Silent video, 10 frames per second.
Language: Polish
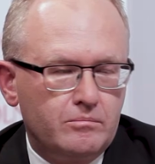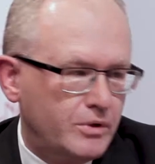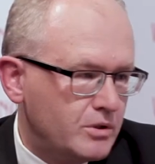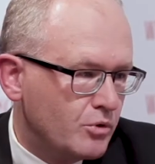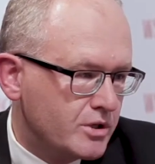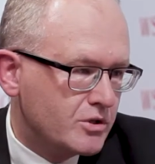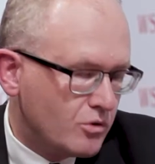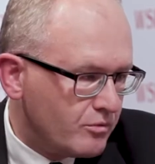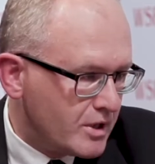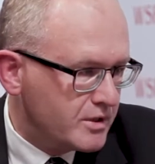być może
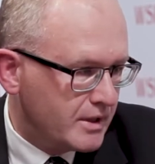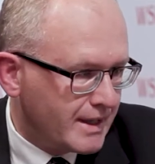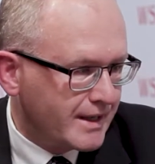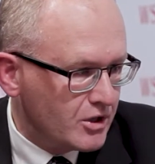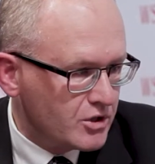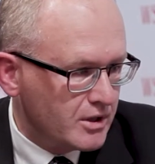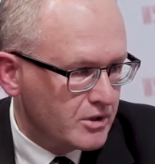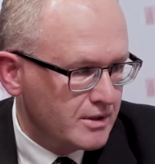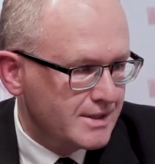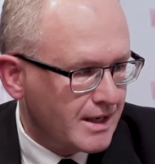są właśnie takie
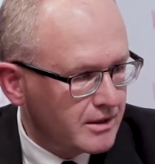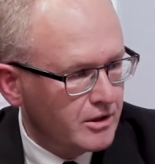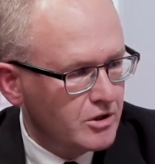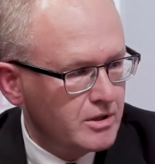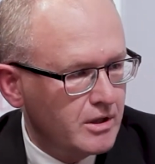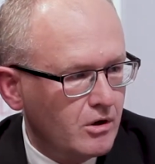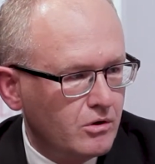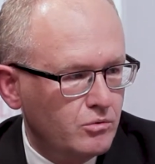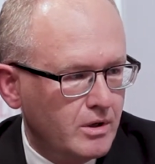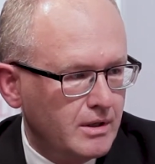rzeczy strategiczne, o
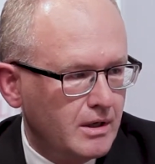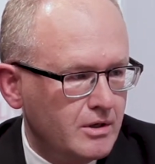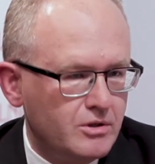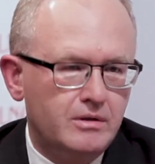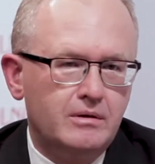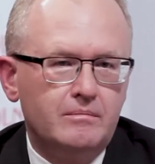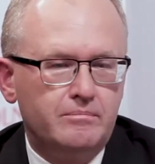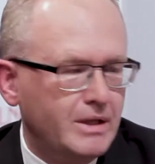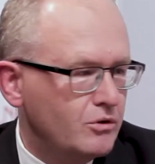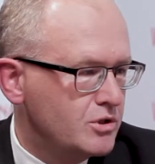które należy,
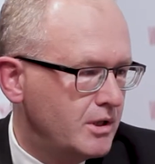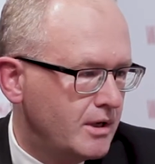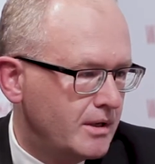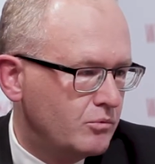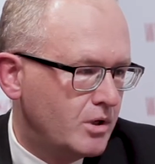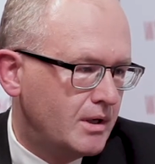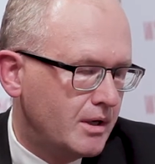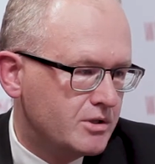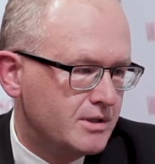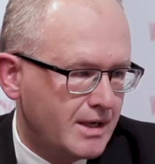będąc liderem, które
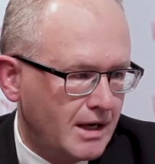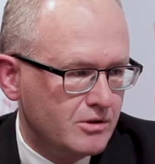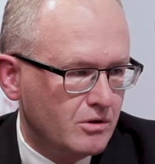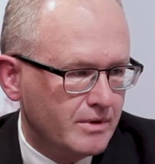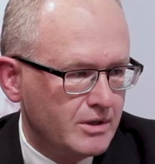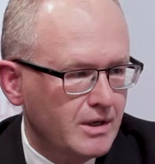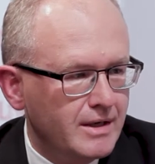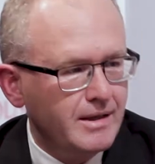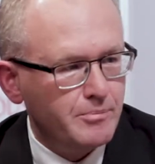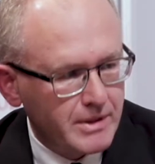należy zrealizować.
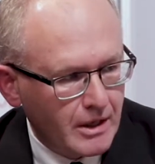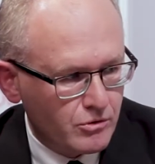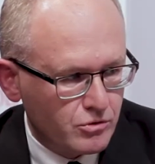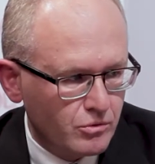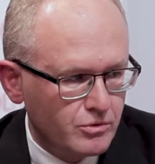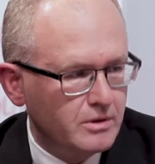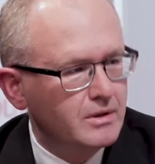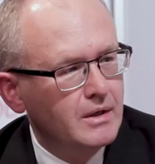Nie pytają o ludzi,